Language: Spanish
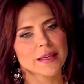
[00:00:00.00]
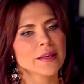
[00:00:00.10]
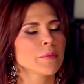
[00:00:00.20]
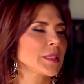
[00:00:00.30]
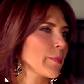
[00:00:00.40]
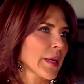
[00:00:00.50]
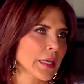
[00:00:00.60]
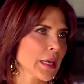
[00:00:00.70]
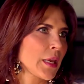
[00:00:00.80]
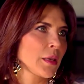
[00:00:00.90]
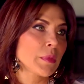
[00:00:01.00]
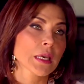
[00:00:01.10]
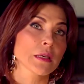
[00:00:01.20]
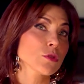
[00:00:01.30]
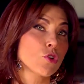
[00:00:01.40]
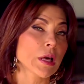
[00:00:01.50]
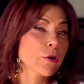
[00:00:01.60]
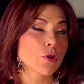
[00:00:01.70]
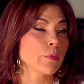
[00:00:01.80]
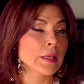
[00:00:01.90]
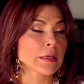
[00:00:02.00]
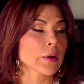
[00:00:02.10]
serie me separé y me quedé sola en Colombia